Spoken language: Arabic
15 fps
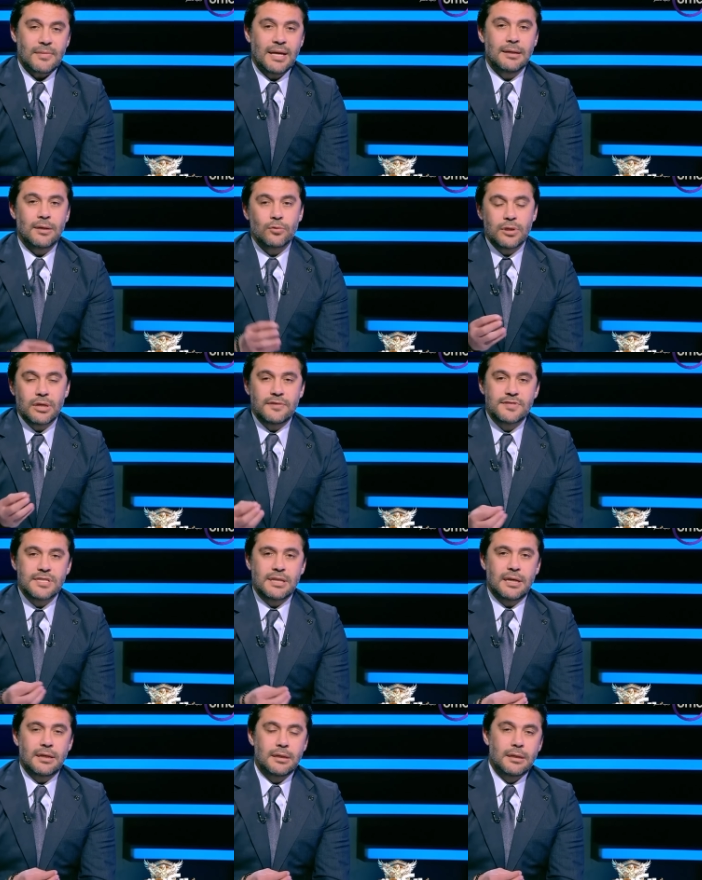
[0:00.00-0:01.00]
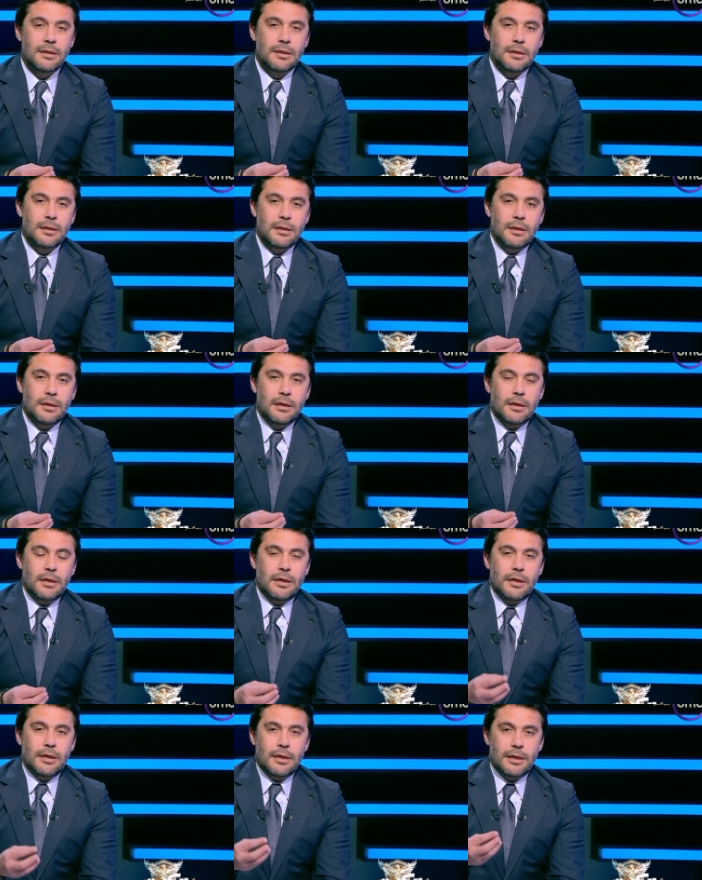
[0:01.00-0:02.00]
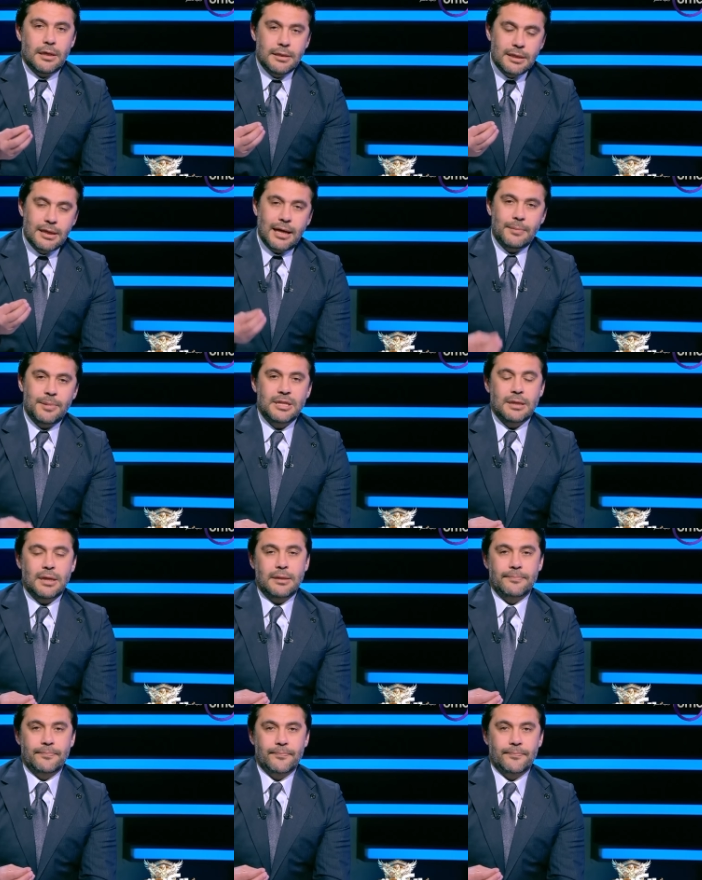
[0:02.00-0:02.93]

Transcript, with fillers: احنا كنا نفسنا ان لاعبتنا